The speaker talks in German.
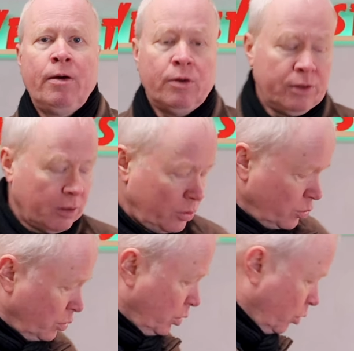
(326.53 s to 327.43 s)
Und
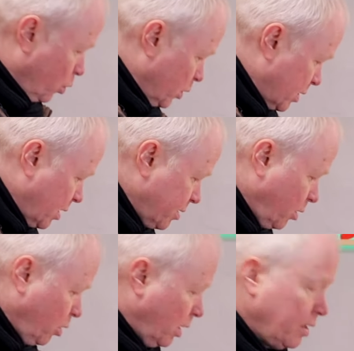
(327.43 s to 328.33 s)
so ein großer
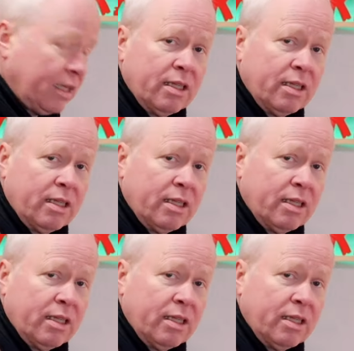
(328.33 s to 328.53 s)
Sauger, der hat